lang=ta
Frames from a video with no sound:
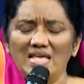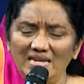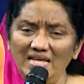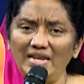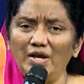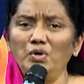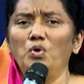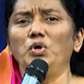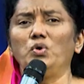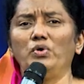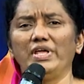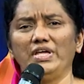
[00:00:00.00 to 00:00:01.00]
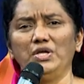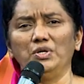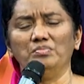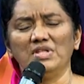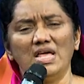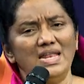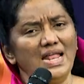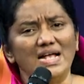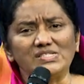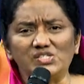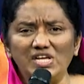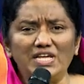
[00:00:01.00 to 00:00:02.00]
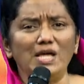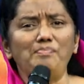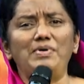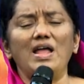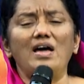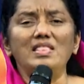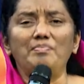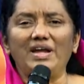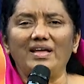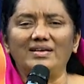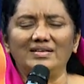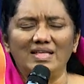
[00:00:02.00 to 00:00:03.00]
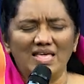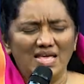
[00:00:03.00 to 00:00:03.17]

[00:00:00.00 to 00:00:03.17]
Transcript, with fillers: நீர் என்னோடு கூட இரும் நான் அசைக்கப்படாத படிக்கு